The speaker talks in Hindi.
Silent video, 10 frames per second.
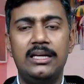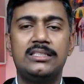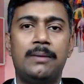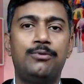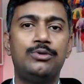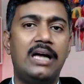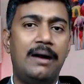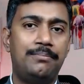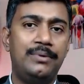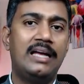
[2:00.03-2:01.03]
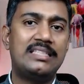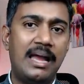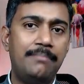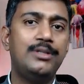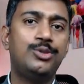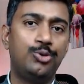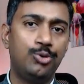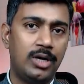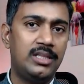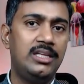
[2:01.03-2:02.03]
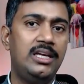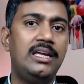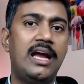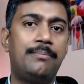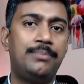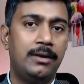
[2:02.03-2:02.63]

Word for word: सपोज आपने एस शुरू कर दी या आपने